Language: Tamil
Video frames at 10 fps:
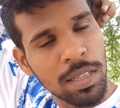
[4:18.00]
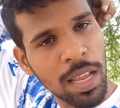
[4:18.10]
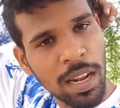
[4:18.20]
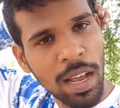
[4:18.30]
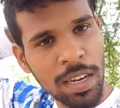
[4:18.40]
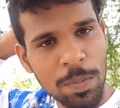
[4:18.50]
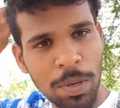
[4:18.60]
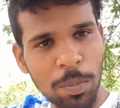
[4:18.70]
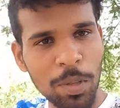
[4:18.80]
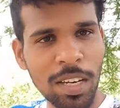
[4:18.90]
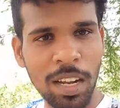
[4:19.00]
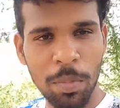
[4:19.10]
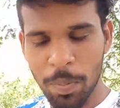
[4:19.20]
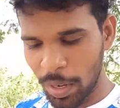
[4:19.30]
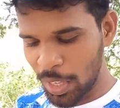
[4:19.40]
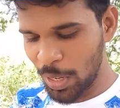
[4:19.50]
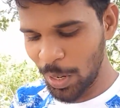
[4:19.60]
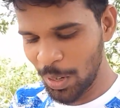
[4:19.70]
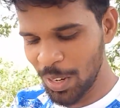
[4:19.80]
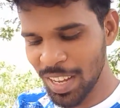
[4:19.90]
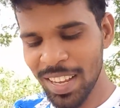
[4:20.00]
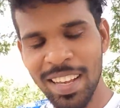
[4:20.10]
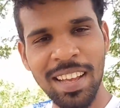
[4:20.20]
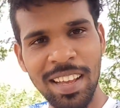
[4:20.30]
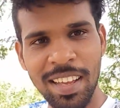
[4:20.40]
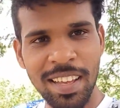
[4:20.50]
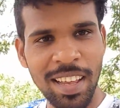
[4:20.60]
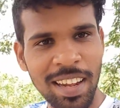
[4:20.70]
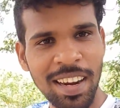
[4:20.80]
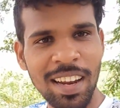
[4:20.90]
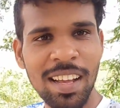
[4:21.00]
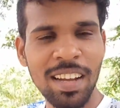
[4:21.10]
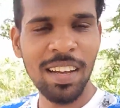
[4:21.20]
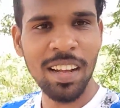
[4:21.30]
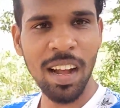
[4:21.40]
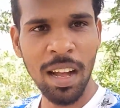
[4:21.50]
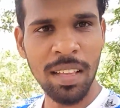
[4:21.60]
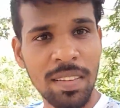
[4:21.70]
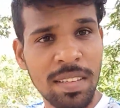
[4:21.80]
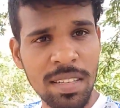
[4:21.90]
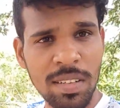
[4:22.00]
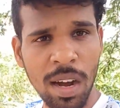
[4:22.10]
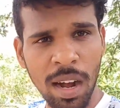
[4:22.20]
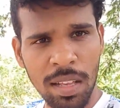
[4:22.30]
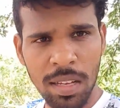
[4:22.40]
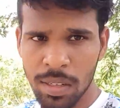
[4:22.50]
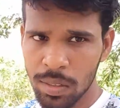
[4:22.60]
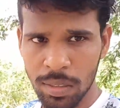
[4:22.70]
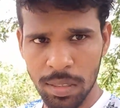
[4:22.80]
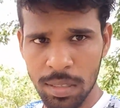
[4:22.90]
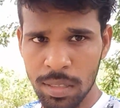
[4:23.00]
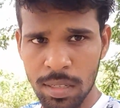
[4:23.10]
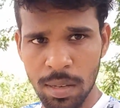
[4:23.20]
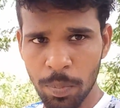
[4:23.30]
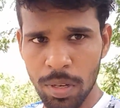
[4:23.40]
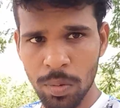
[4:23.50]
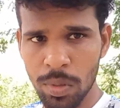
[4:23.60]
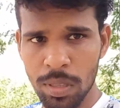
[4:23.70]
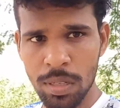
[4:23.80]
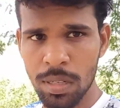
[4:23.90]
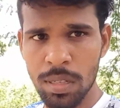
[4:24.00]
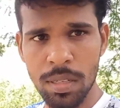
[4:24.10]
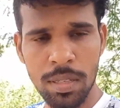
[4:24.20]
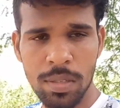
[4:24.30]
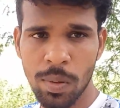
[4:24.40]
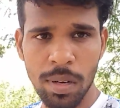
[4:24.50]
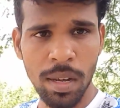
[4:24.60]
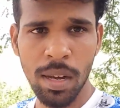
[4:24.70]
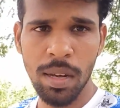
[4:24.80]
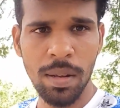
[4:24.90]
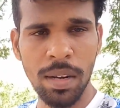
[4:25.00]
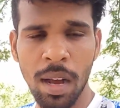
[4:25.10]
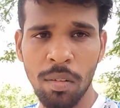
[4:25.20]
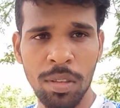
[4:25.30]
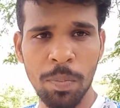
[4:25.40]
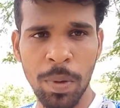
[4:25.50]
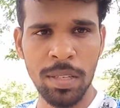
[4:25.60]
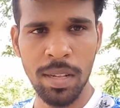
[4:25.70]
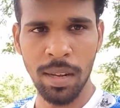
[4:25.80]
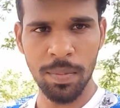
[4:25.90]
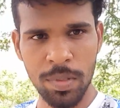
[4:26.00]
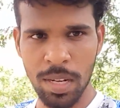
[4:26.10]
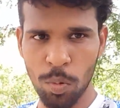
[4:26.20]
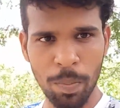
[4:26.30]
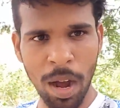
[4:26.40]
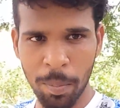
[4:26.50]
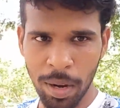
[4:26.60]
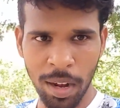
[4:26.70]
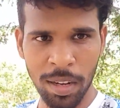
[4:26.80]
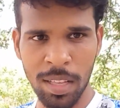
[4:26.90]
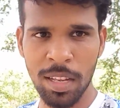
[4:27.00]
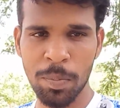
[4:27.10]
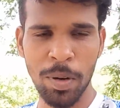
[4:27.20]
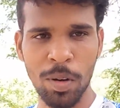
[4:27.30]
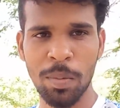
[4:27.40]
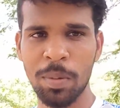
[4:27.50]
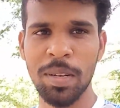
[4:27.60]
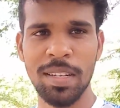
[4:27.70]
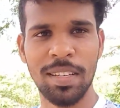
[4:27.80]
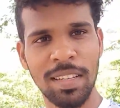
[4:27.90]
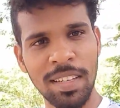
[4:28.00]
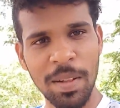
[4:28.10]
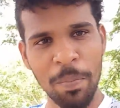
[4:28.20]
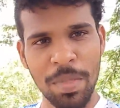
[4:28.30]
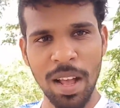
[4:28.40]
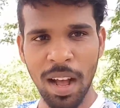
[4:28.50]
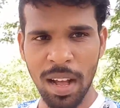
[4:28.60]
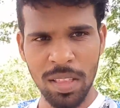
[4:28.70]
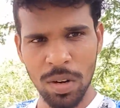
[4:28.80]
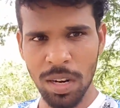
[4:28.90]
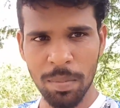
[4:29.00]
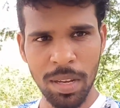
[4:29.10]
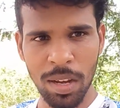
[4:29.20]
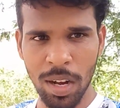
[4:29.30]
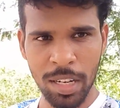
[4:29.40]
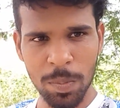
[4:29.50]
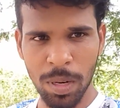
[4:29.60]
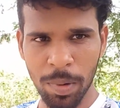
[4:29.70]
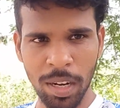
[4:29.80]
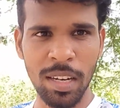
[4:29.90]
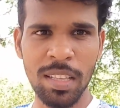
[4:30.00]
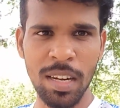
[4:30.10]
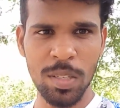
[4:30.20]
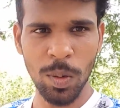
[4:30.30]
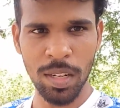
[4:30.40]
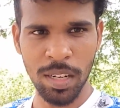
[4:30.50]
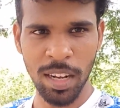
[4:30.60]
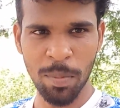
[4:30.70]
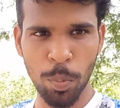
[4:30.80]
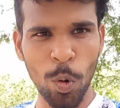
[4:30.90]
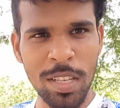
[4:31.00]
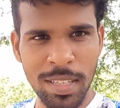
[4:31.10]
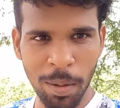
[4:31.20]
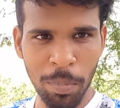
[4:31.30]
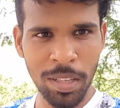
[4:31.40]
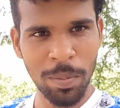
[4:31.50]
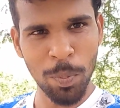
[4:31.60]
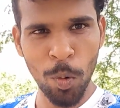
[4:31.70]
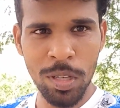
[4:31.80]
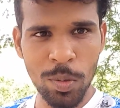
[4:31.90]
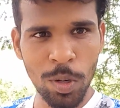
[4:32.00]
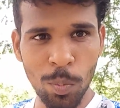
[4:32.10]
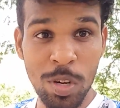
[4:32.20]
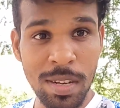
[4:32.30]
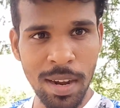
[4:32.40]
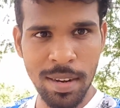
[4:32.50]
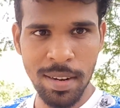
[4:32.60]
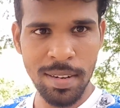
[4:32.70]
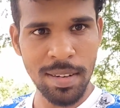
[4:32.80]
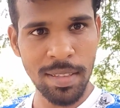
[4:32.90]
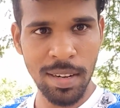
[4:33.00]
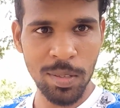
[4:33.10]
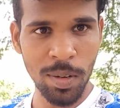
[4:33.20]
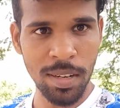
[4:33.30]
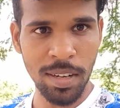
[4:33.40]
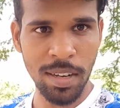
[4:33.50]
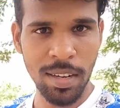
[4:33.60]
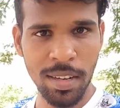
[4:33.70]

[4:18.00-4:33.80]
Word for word: எங்களை அரெஸ்ட் பண்ணும்போது நாங்கள் போய் பார்த்துக்கிறோம் எங்களெல்லாம் அதாவது ஆதாரம் இருந்து நீ போய் கொடுத்து சொன்னால் நாங்கள் வந்து பேசலாம் சரி உண்மை ஆமாம் நாங்கள் தான் இது பண்ணோம் அப்படி இப்படின்ட்டு ஆதாரம் இல்லாமல் யாரும் அரெஸ்ட் பண்ண மாட்டாங்க நீ தானே சொல்லியிருக்க போலீஸ் நம்புறதுக்கு போலீஸ் ஒன்றும் முட்டால் இல்லைன்னு நீ தானே சொல்லியிருக்க